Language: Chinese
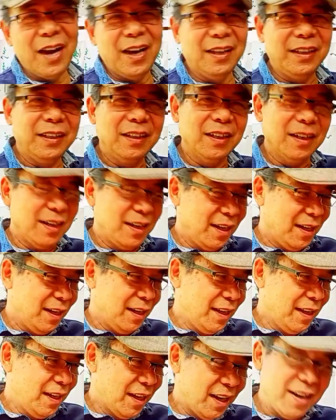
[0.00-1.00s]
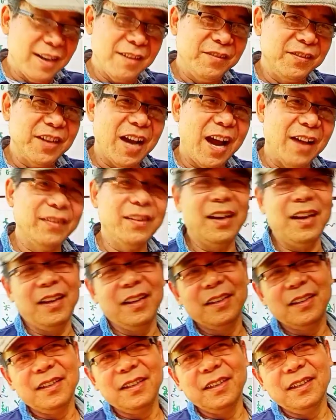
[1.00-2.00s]
了一个很长的
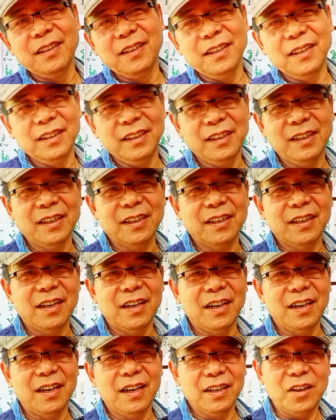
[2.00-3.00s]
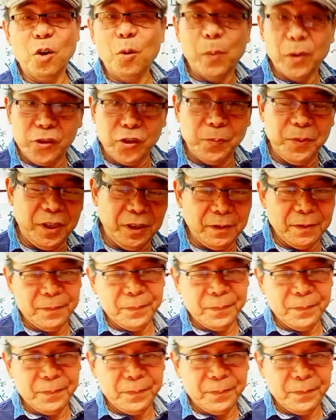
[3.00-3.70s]
一个口播视频，